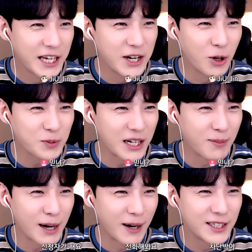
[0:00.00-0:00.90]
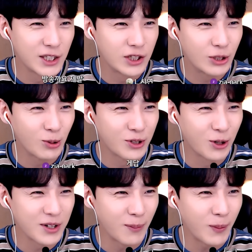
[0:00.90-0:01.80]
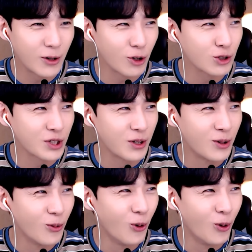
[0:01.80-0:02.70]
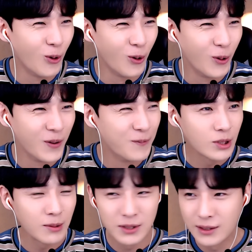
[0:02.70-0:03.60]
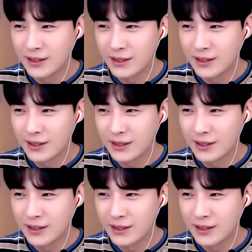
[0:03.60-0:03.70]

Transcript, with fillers: 개념 없다는 말 많이 들으시죠? 그러니까 빨리 꺼져주세요. 오 죄송합니다.